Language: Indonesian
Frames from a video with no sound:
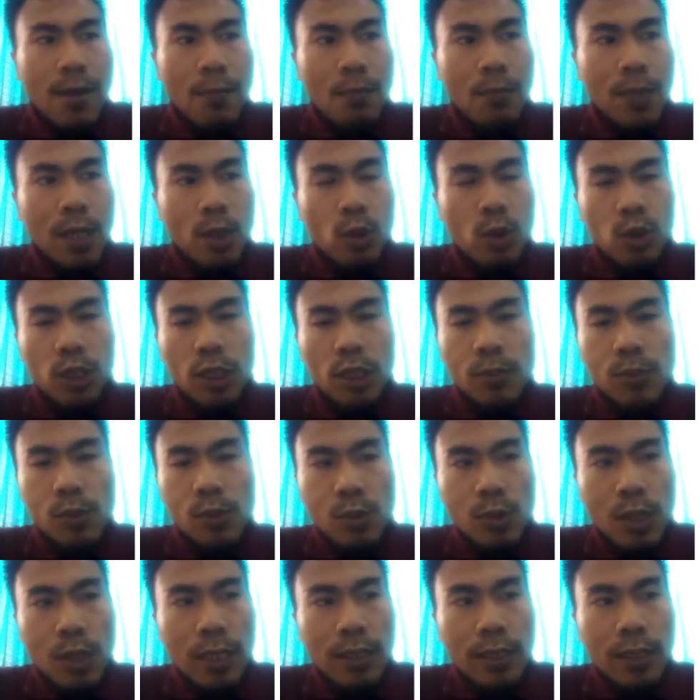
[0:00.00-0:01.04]
mengutip
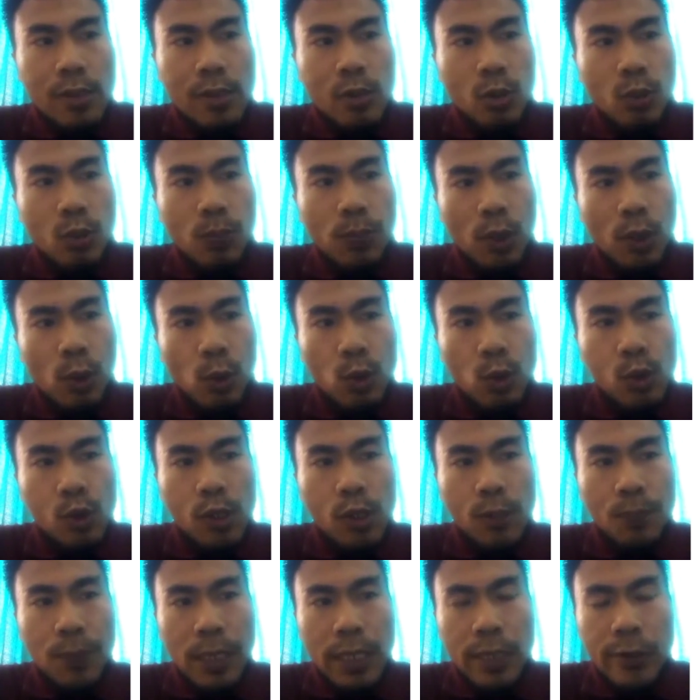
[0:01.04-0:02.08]
surat Rasul Paulus
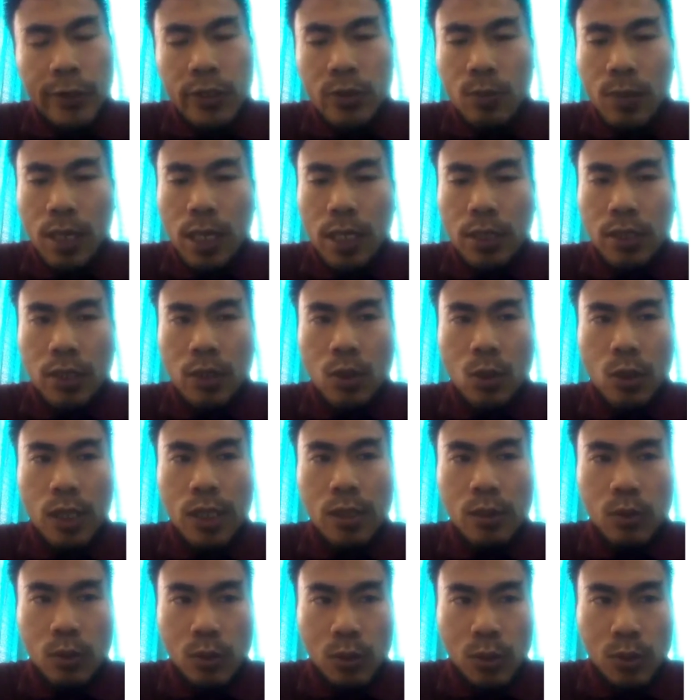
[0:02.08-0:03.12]
kepada jemaat di
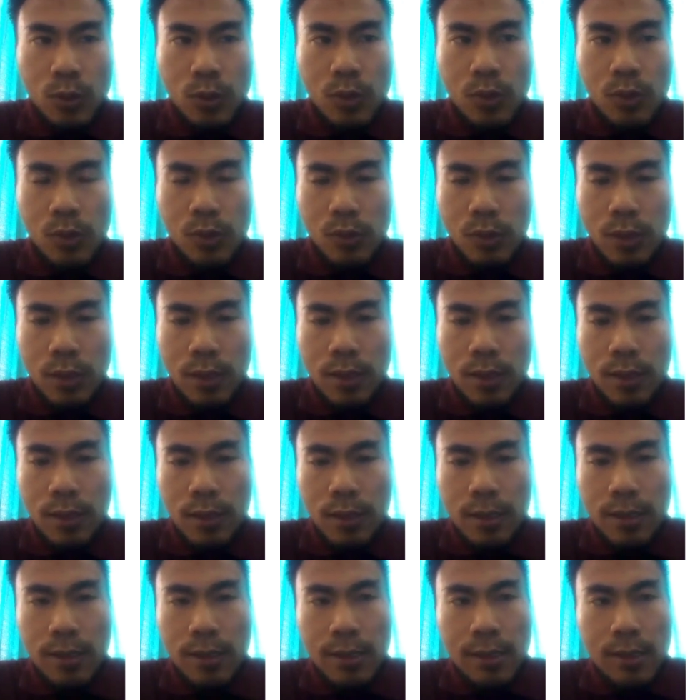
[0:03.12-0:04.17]
Korintus
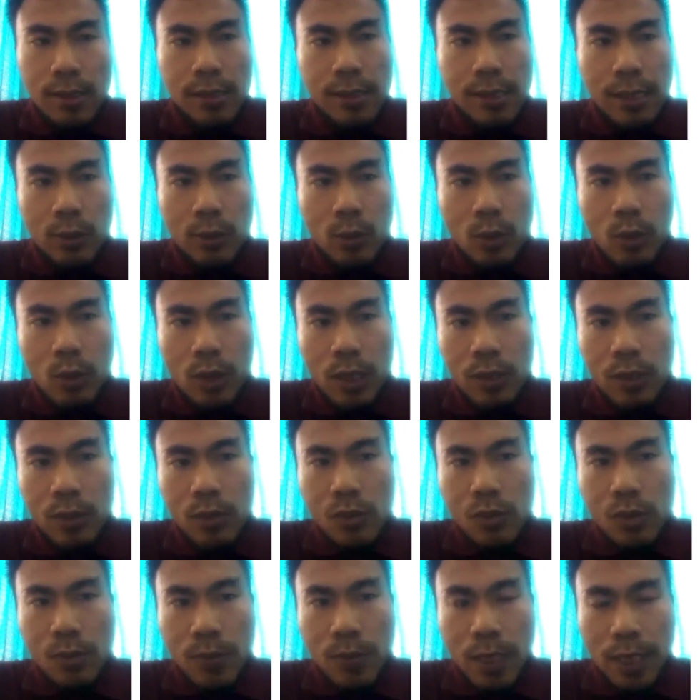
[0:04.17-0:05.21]
1
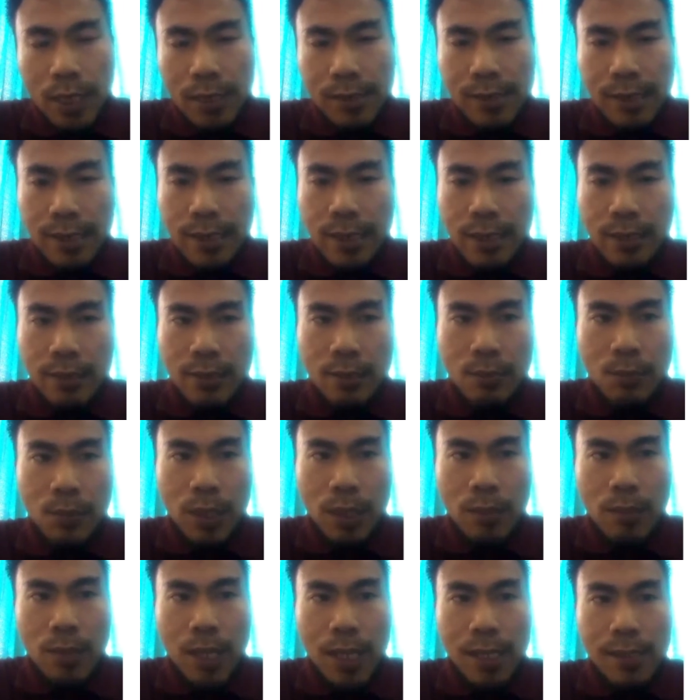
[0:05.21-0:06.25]
Korintus 11 ayat
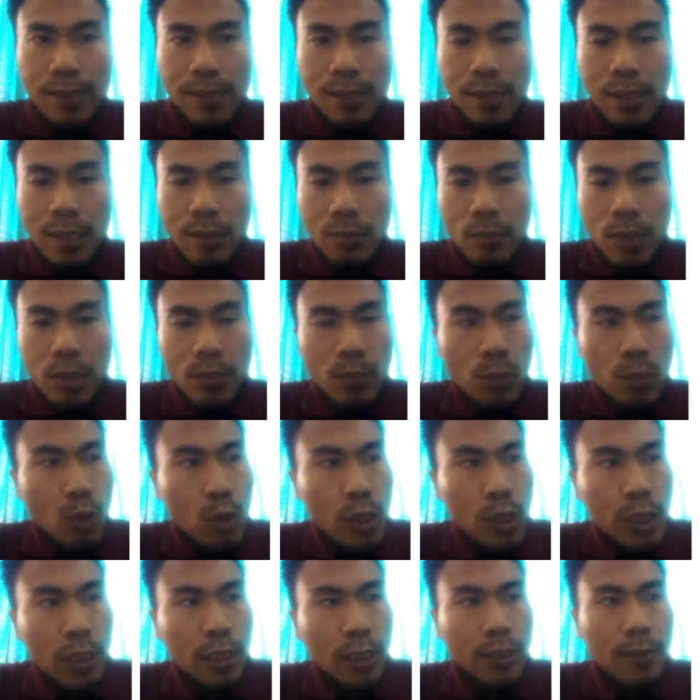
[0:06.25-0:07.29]
14 yang
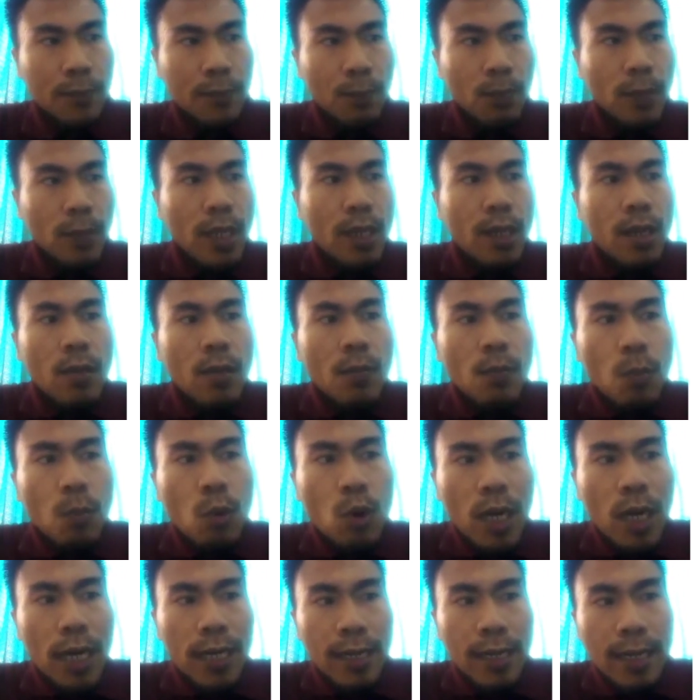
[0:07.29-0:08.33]
berbunyi
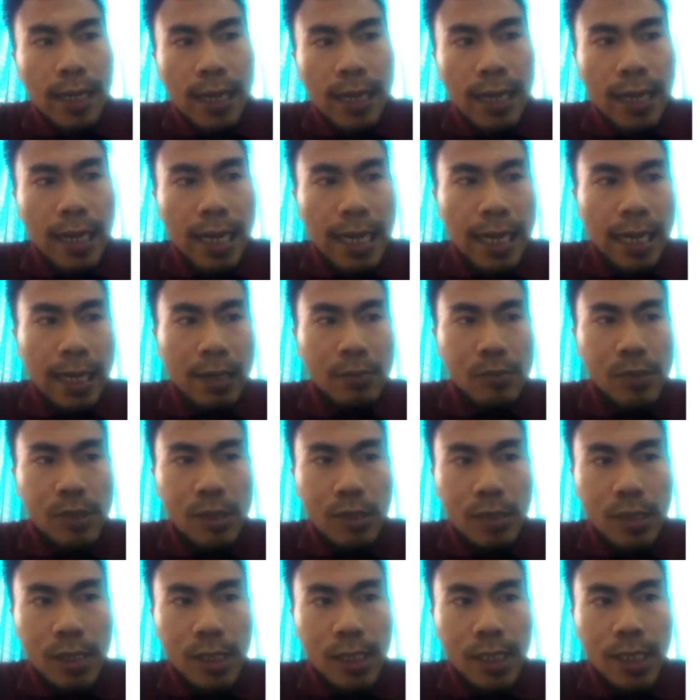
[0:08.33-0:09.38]
Bukankah alam
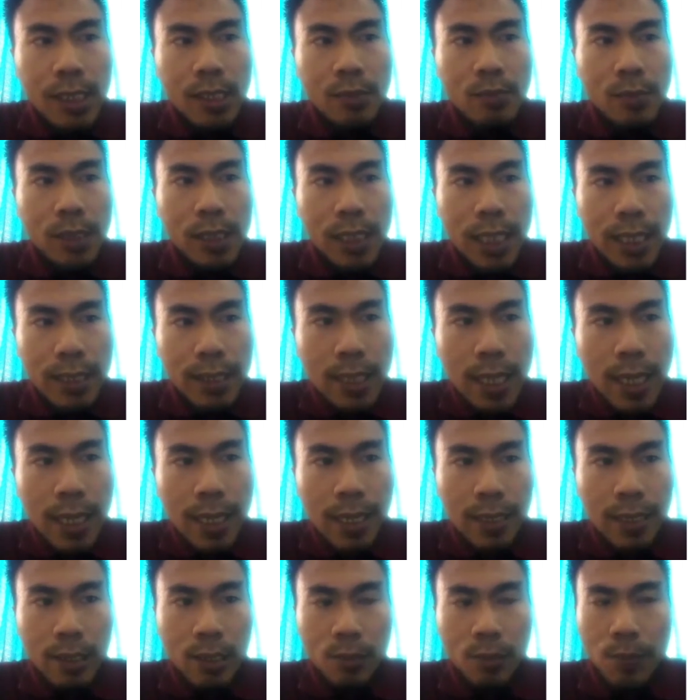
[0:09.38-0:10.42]
sendiri
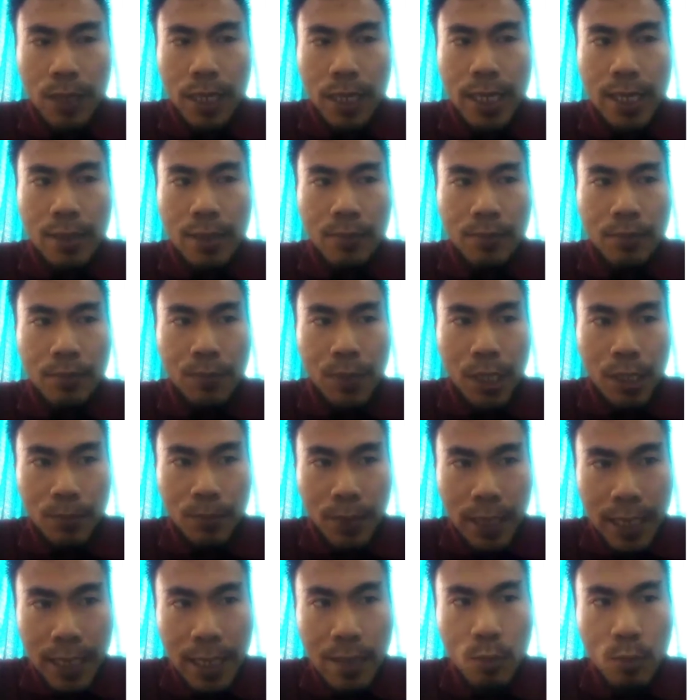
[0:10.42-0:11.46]
menyatakan kepada
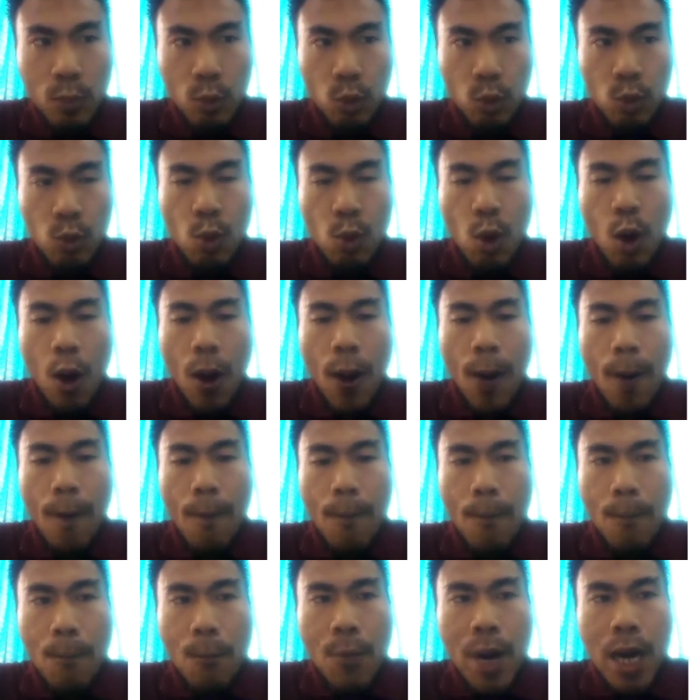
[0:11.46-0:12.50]
kepadamu
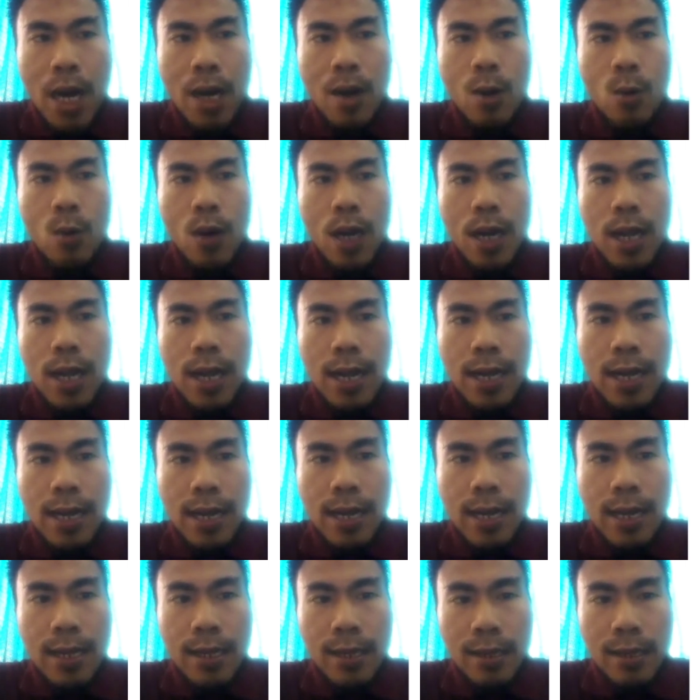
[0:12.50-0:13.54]
bahwa
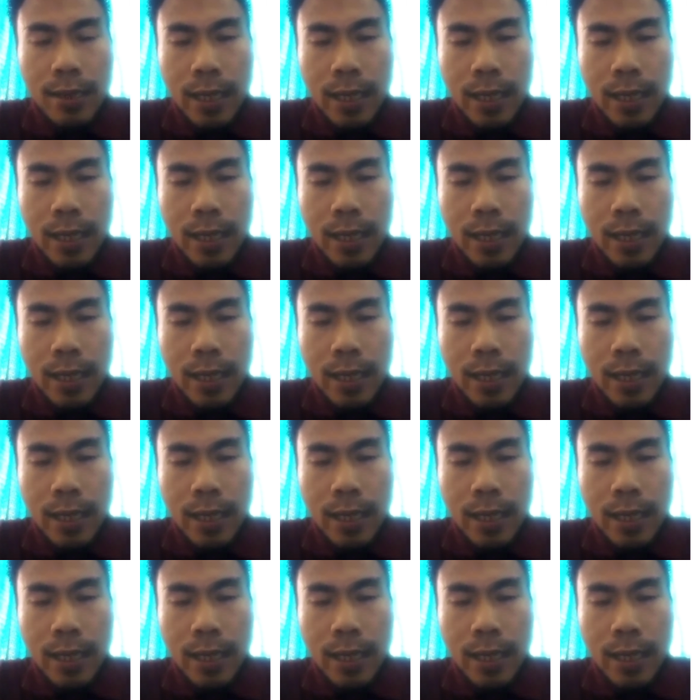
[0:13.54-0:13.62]
adalah